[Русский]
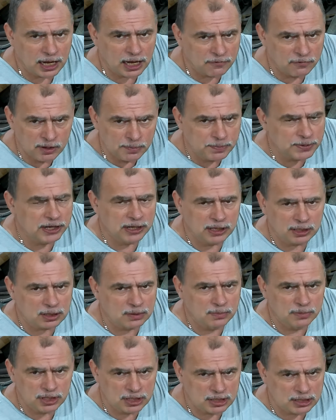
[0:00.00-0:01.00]
а вы при
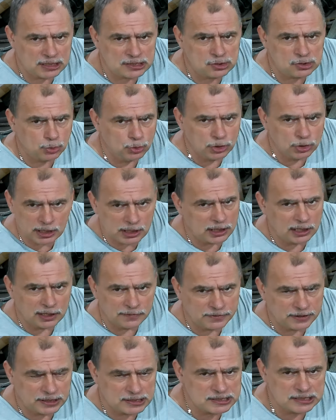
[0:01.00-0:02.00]
этом ни разу не
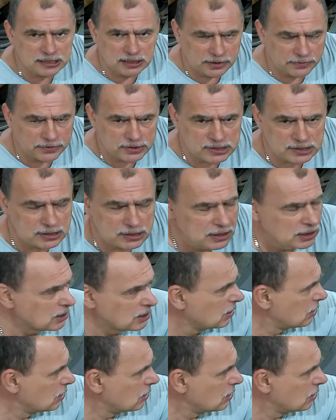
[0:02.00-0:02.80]
автосервис.